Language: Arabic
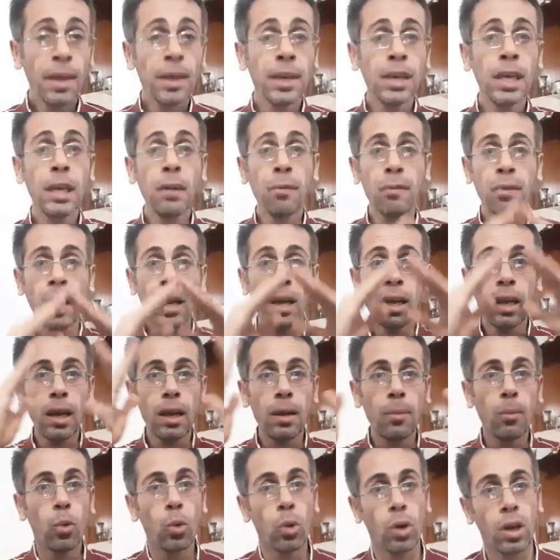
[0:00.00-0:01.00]
كيف هاي
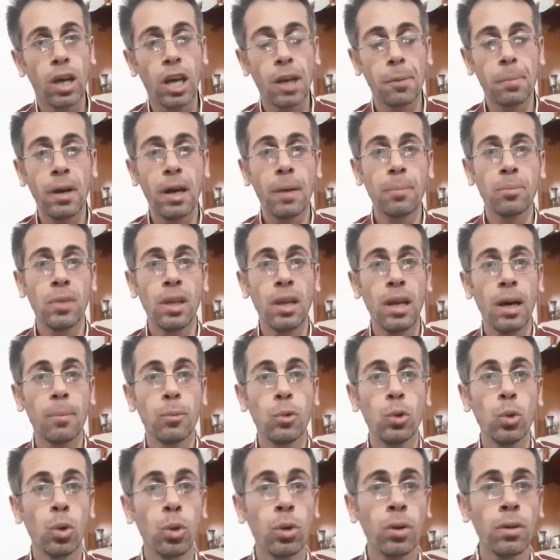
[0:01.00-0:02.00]
الامور الاربعه بتلعب
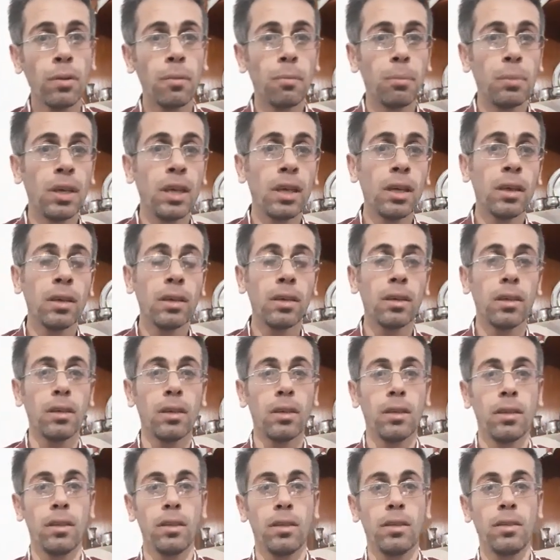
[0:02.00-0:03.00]
دور
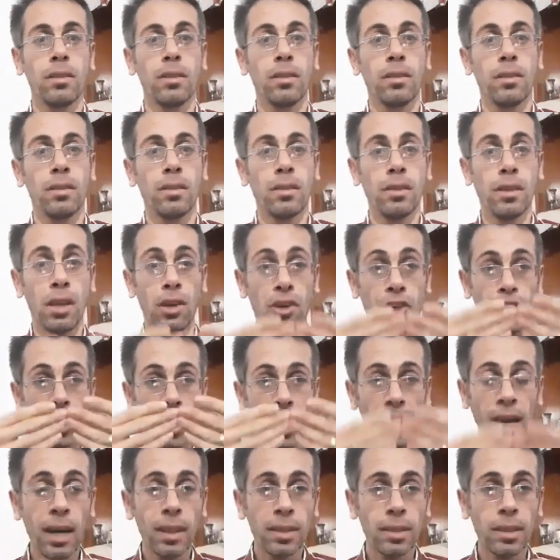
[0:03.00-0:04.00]

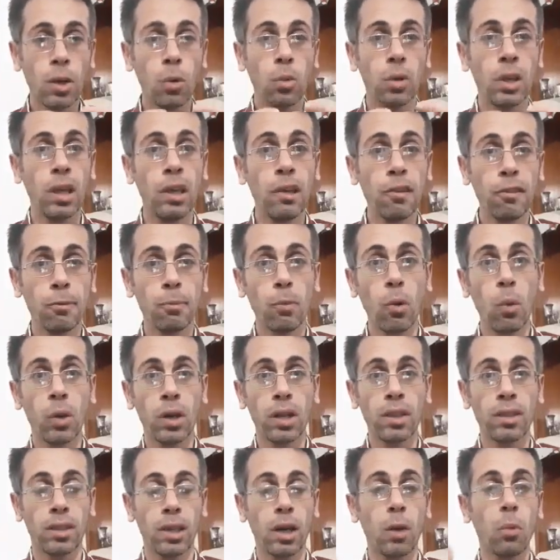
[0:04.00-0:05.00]
بترجيحاتنا آه، وكيف
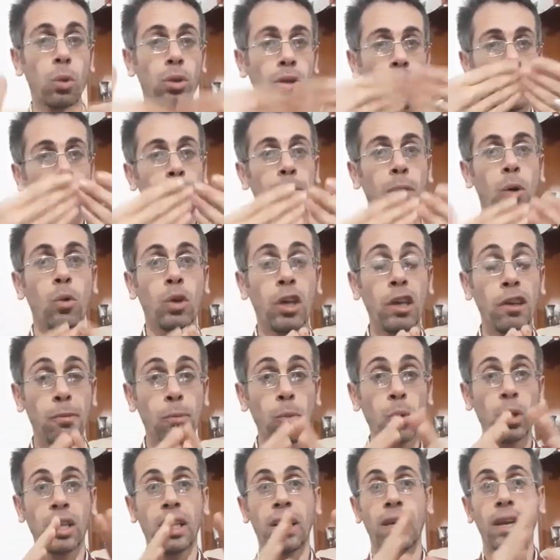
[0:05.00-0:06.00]
ممكن تقوي طلبنا وكيف
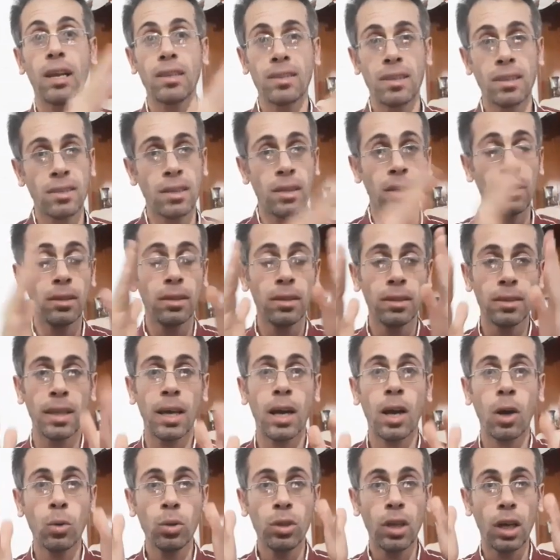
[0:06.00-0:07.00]
ممكن على اساسها
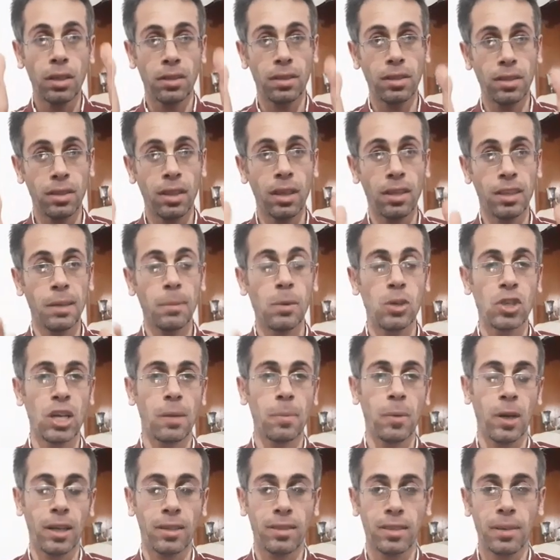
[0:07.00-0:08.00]
ناخذ ترتيب
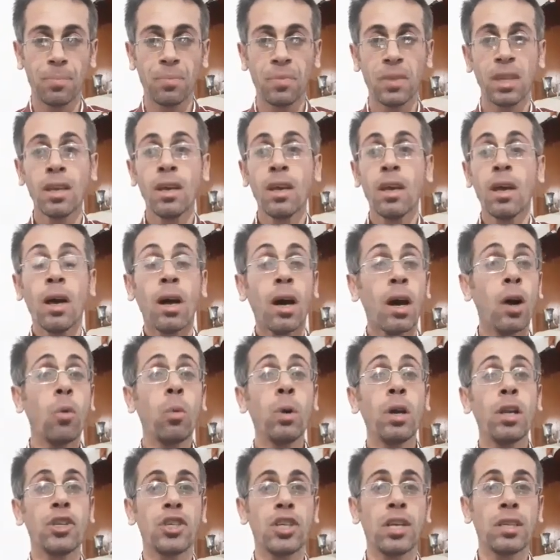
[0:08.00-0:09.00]
الجامعات
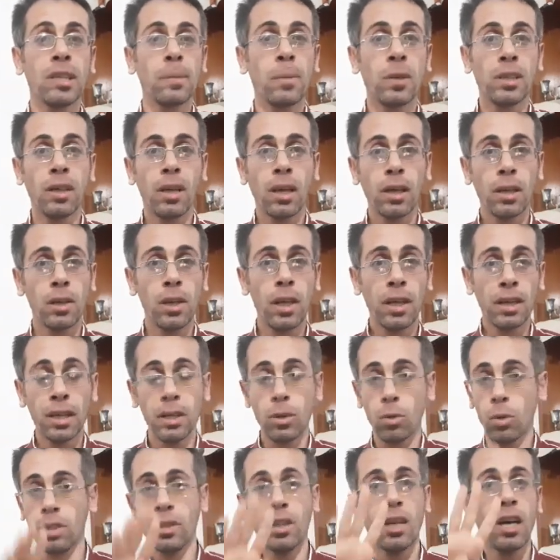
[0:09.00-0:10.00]
اول شيء طبعا خلينا نحكي
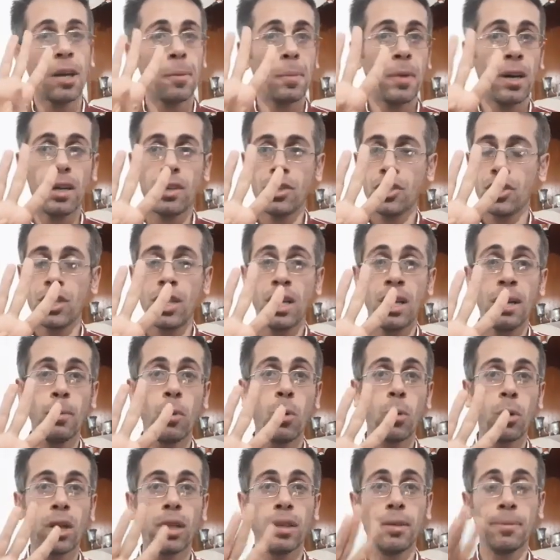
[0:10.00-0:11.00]
انه عندنا اربع اشياء
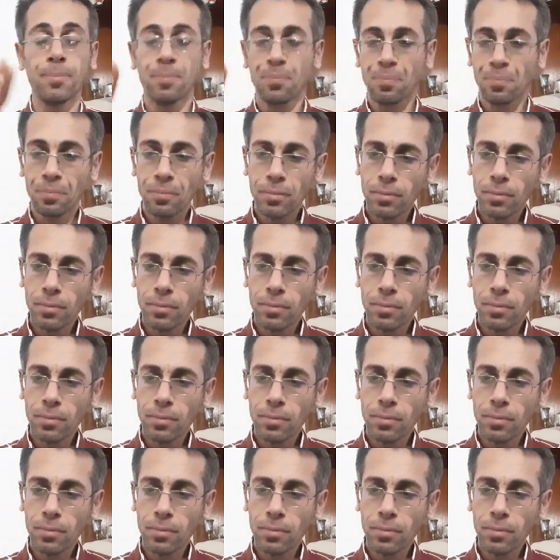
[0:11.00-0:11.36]
ممكن